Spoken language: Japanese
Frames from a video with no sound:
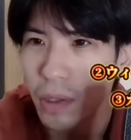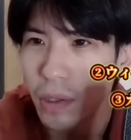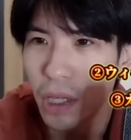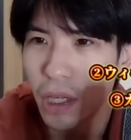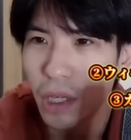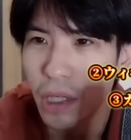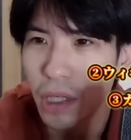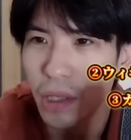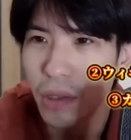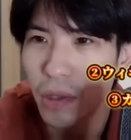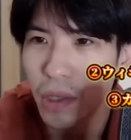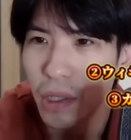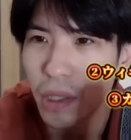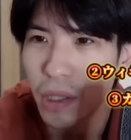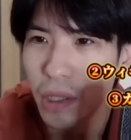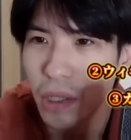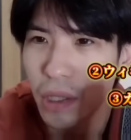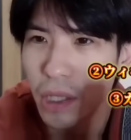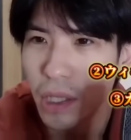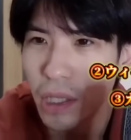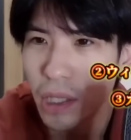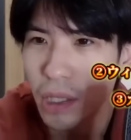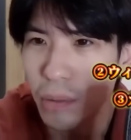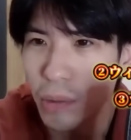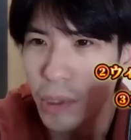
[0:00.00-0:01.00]
怪我明けは
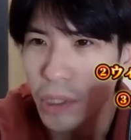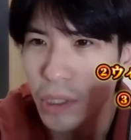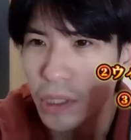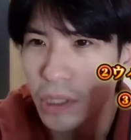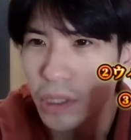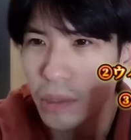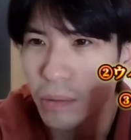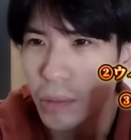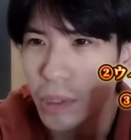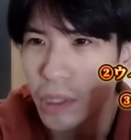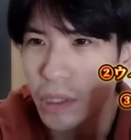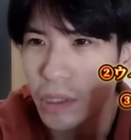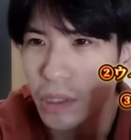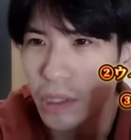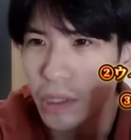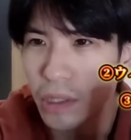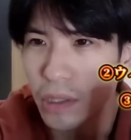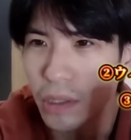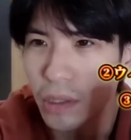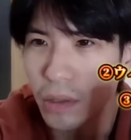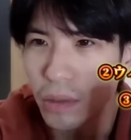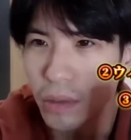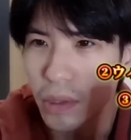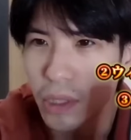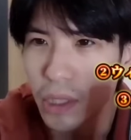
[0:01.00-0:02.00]
何回か
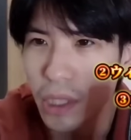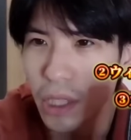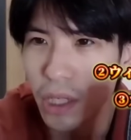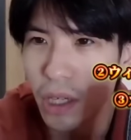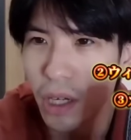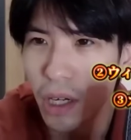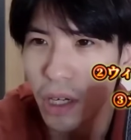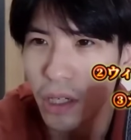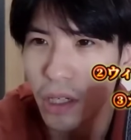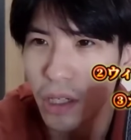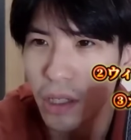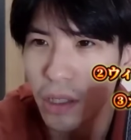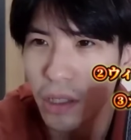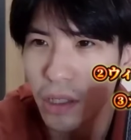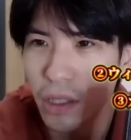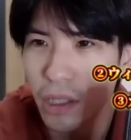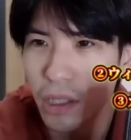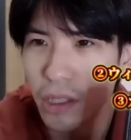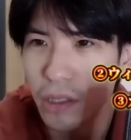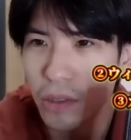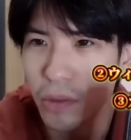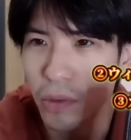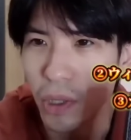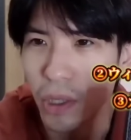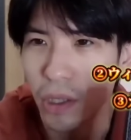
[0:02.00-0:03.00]
ベンチにってい怪我明けっ
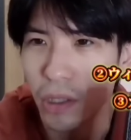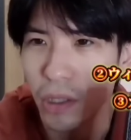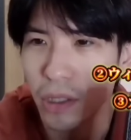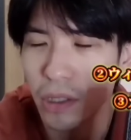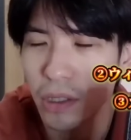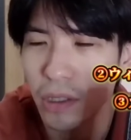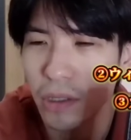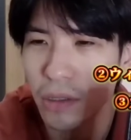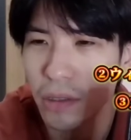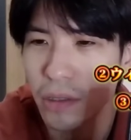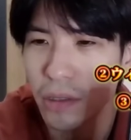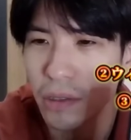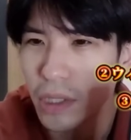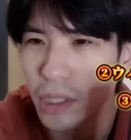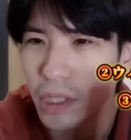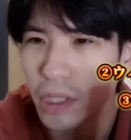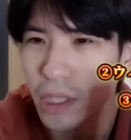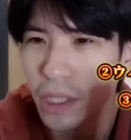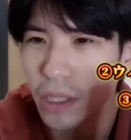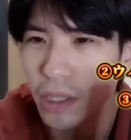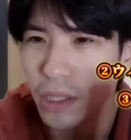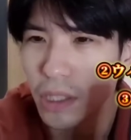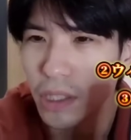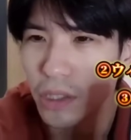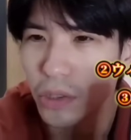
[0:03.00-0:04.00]
ていつの話
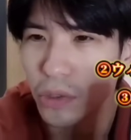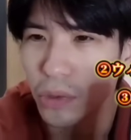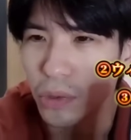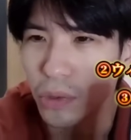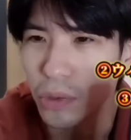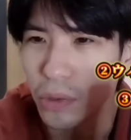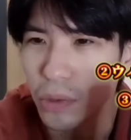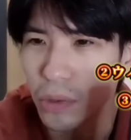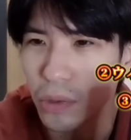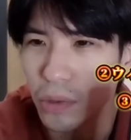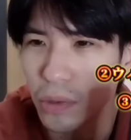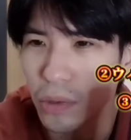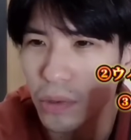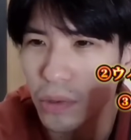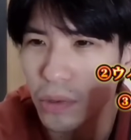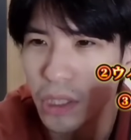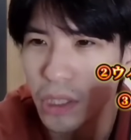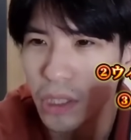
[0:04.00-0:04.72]
?2021